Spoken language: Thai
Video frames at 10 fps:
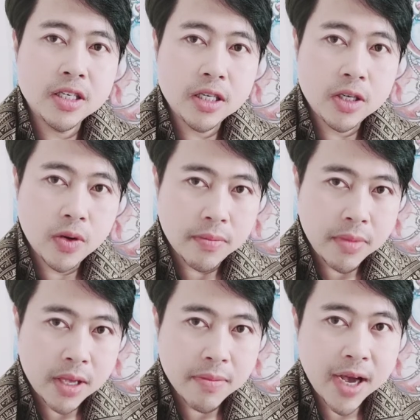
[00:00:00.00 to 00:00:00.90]
ชื่อว่า
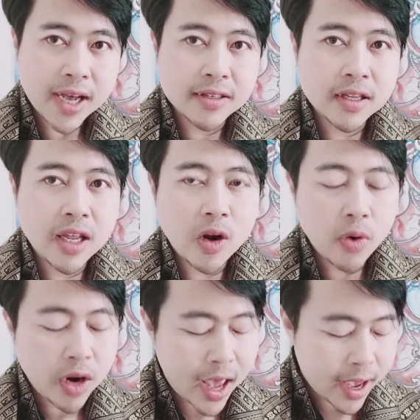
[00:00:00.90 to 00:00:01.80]
มีมหาเสน่ห์รุน
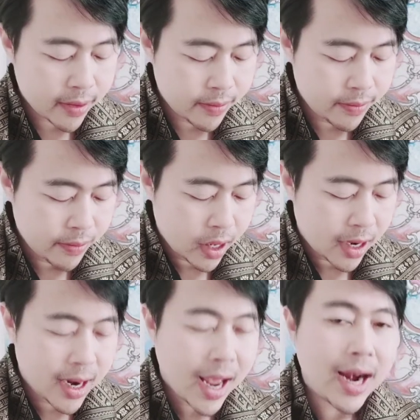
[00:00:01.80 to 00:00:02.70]
แรง
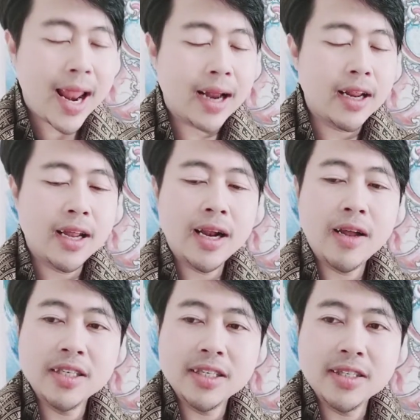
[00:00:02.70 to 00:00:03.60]
ด้านหลังเลยนะ เรา
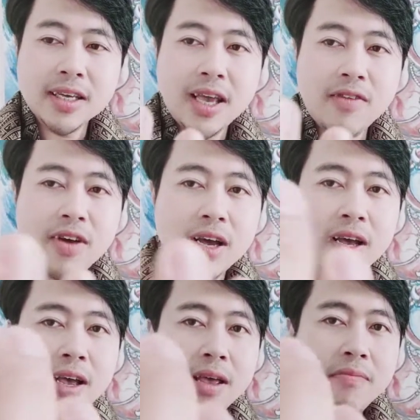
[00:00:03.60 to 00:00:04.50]
จะสังเกตว่า
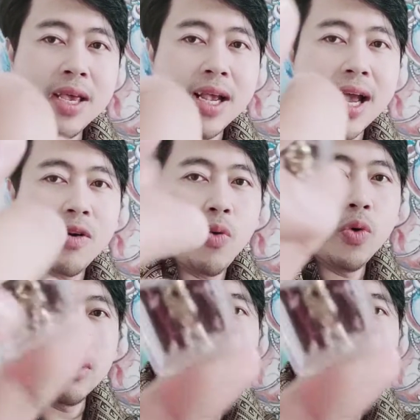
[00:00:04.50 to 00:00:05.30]
มีการอุด